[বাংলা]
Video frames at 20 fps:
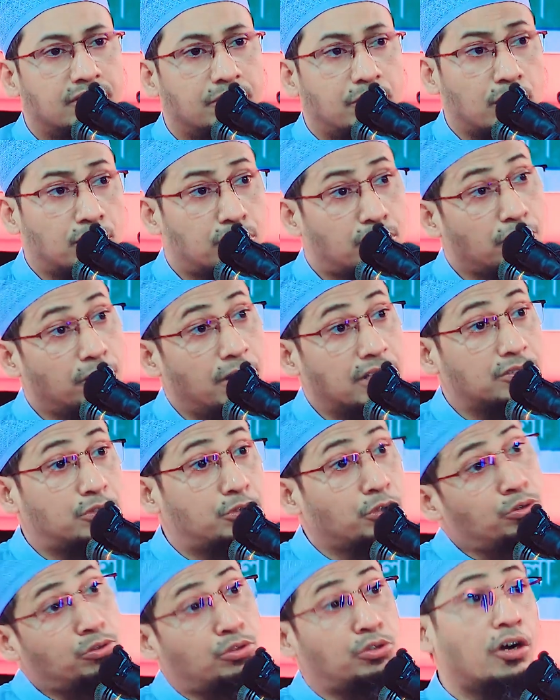বর্তমান
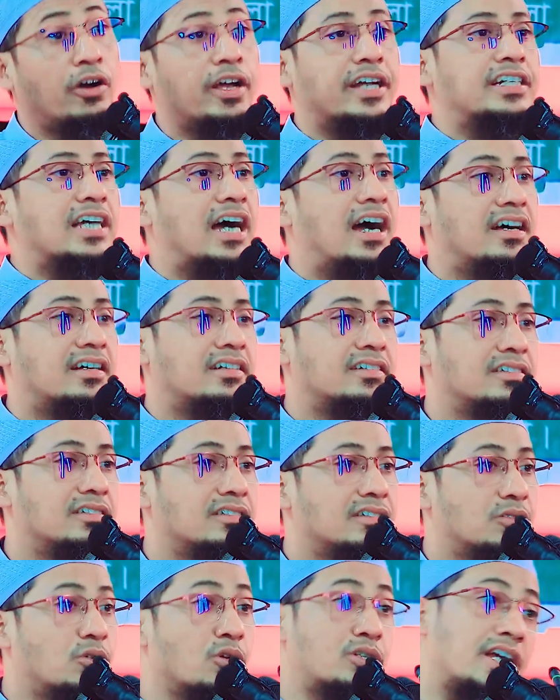যুদ্ধ এটা
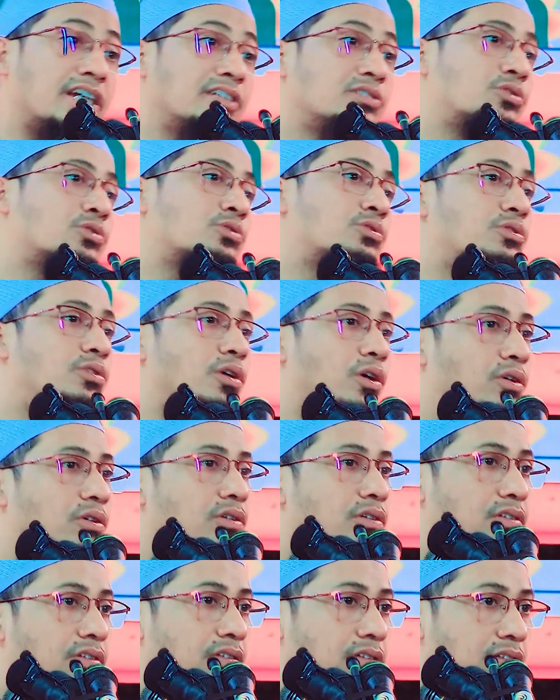কঠিন যুদ্ধ
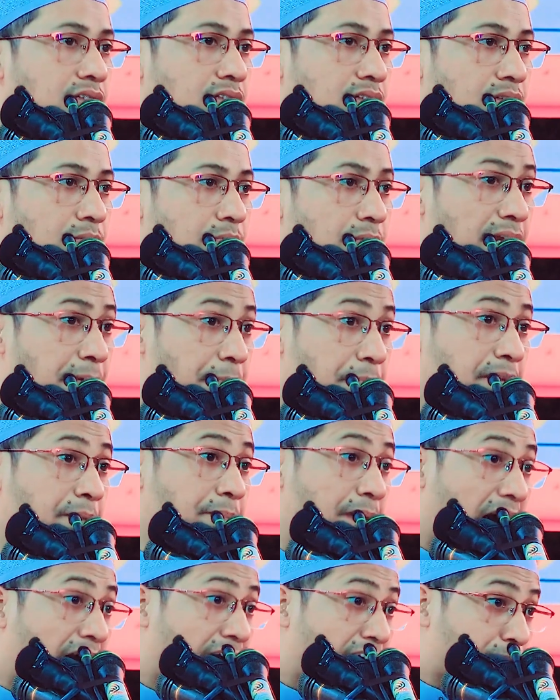মানে
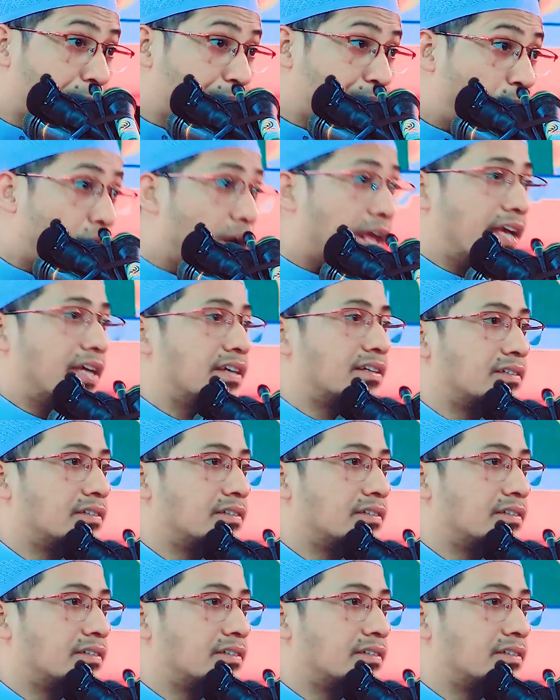বিবাহের পরে